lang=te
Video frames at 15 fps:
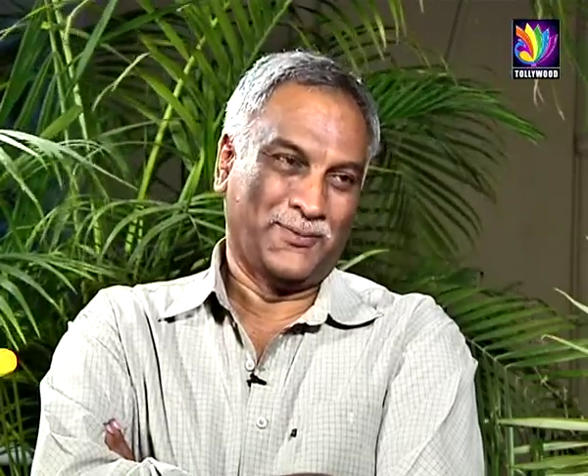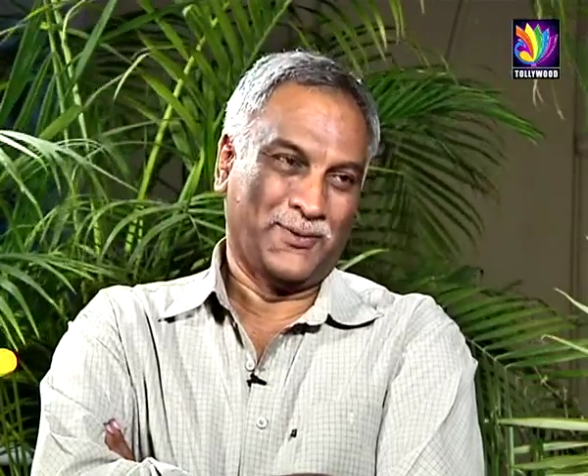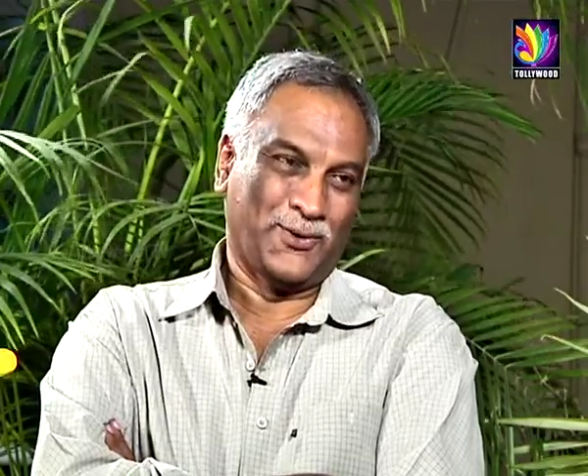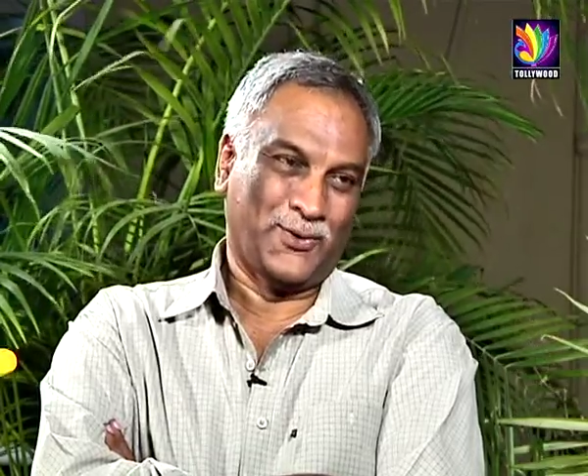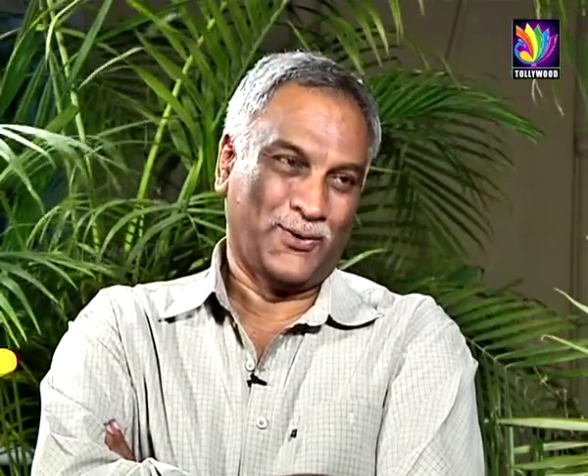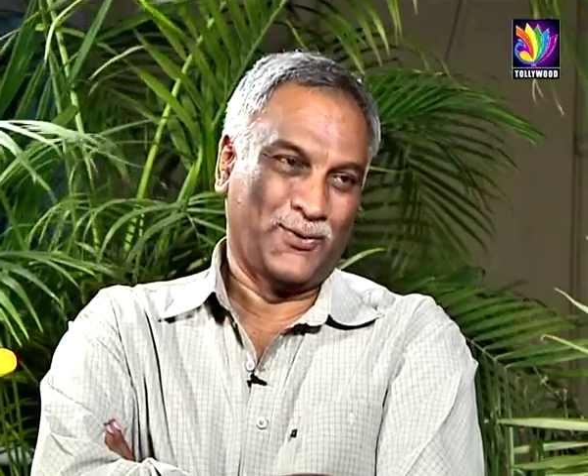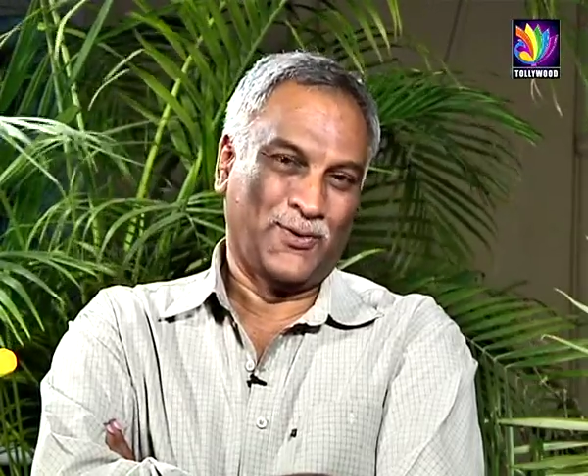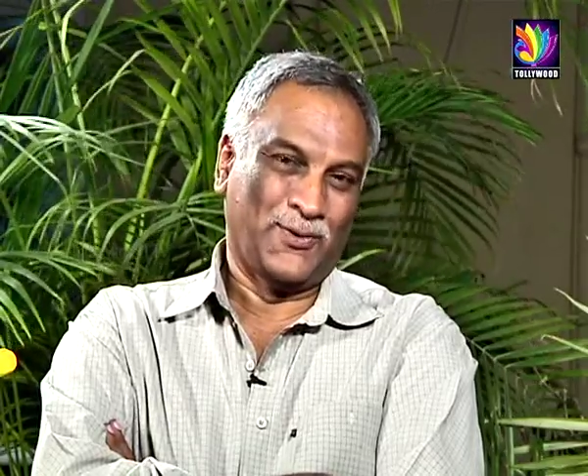
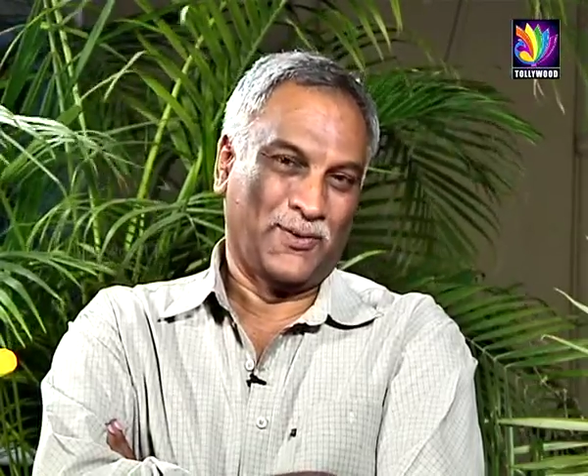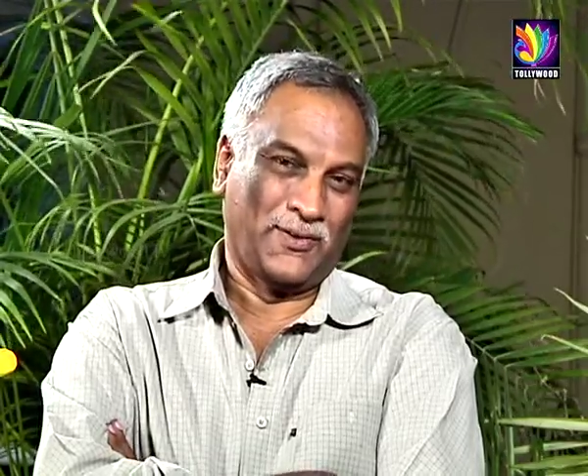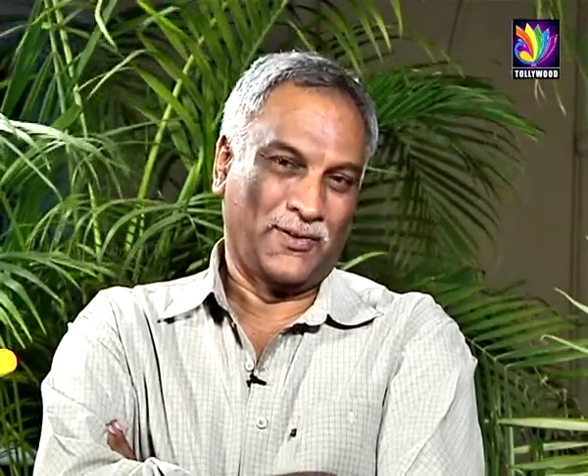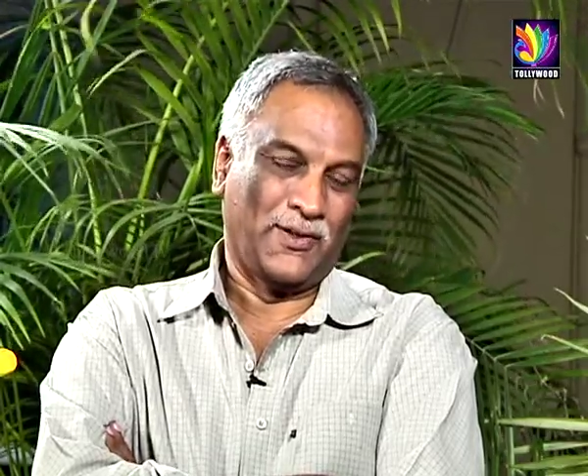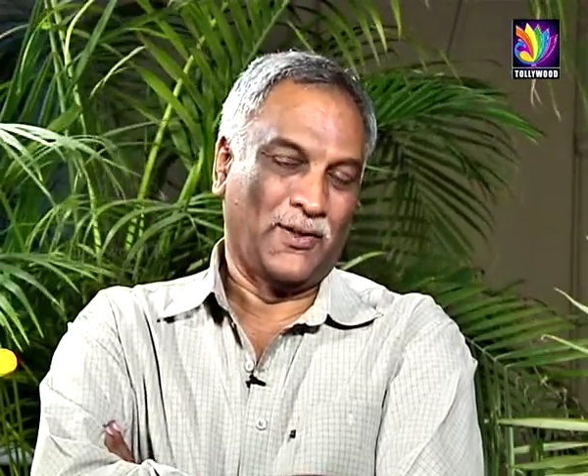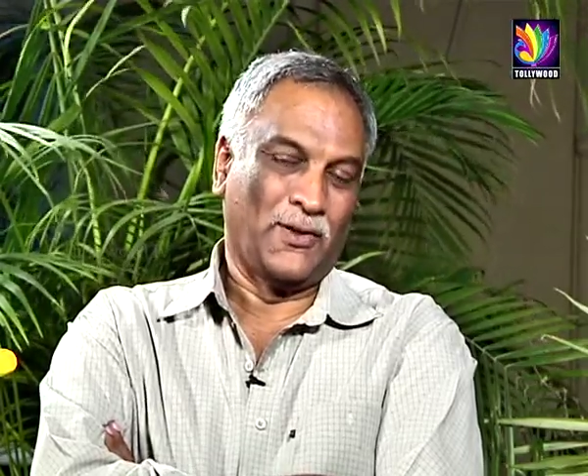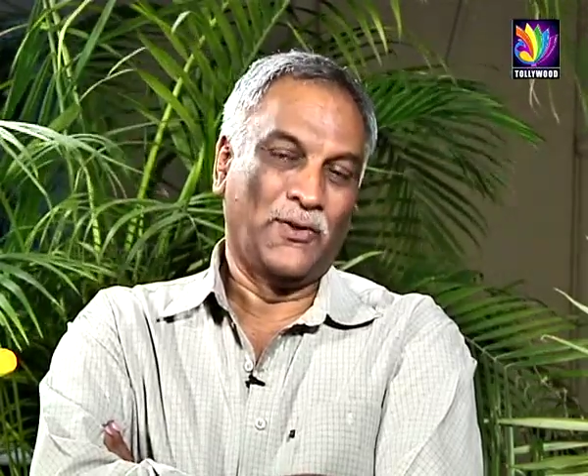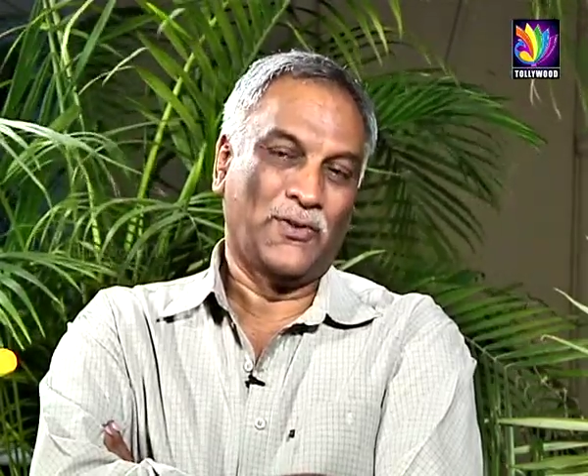ప్రస్తుతం
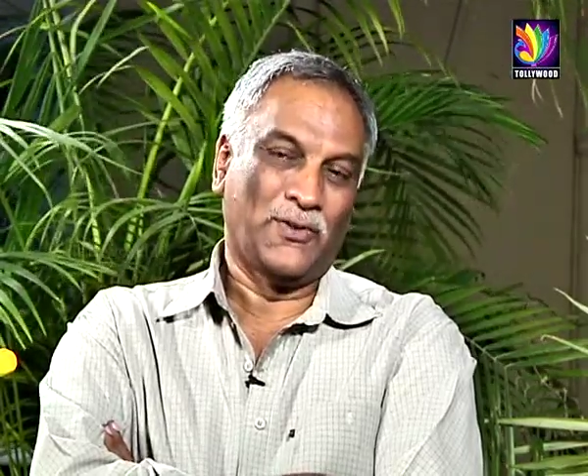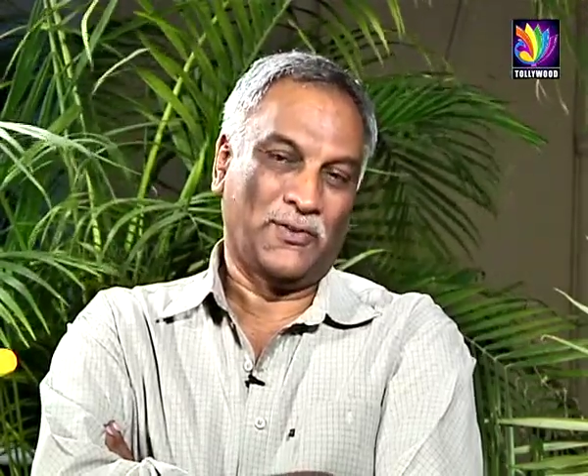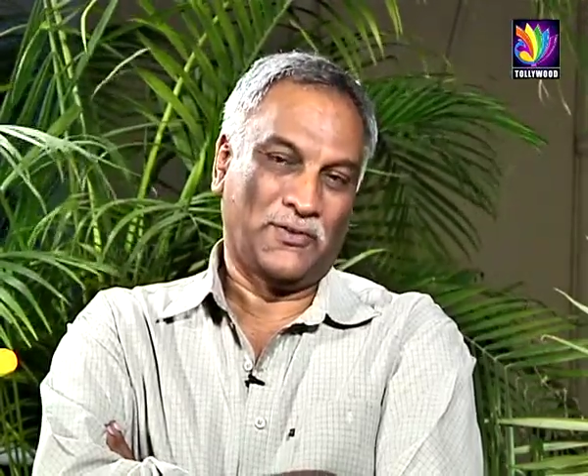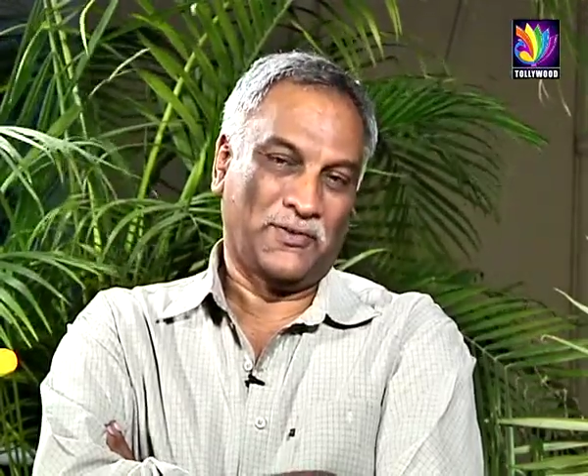ఆలోచన